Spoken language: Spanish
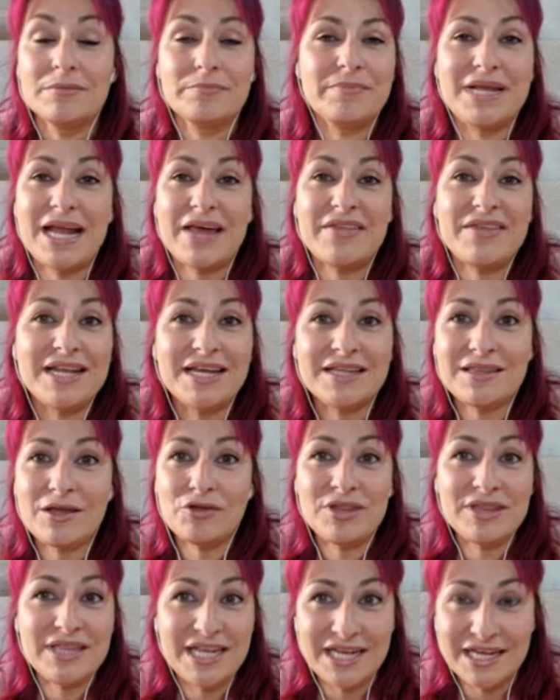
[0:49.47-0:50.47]
mira,
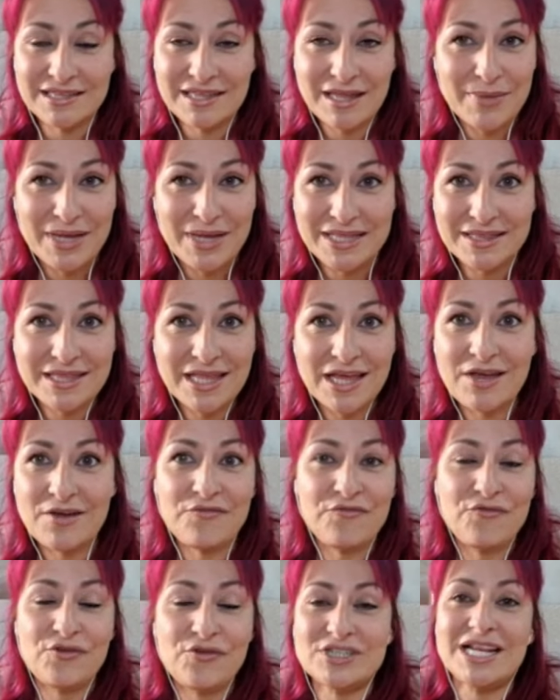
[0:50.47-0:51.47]
directa o
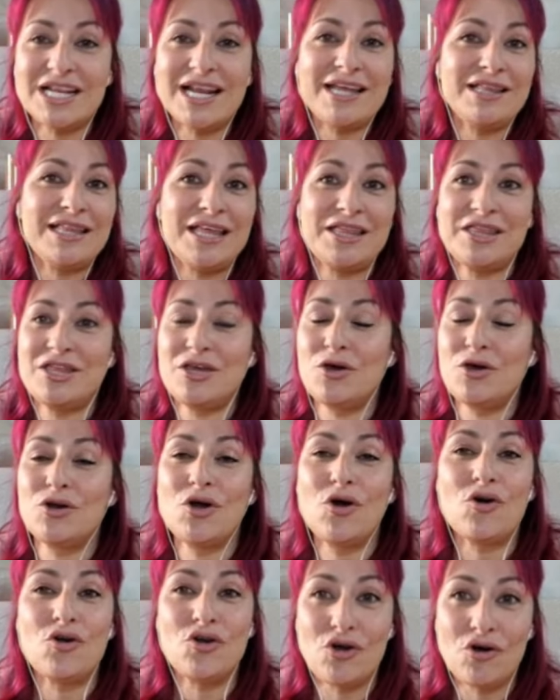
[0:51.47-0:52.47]
indirectamente, fuese la intención
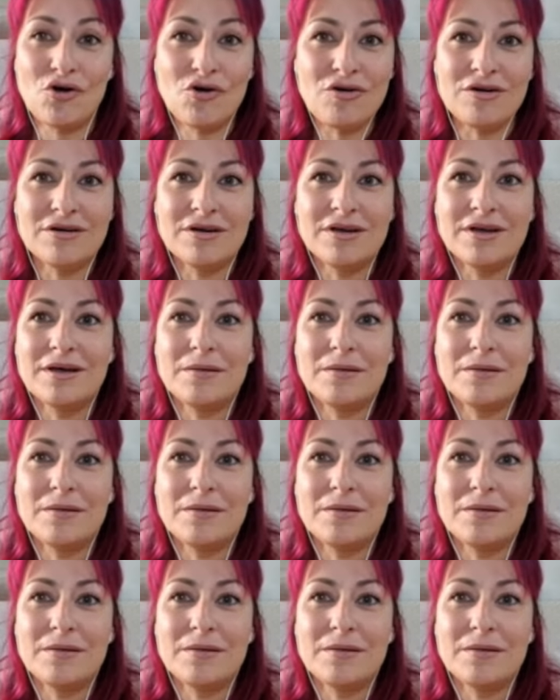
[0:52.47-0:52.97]
o no,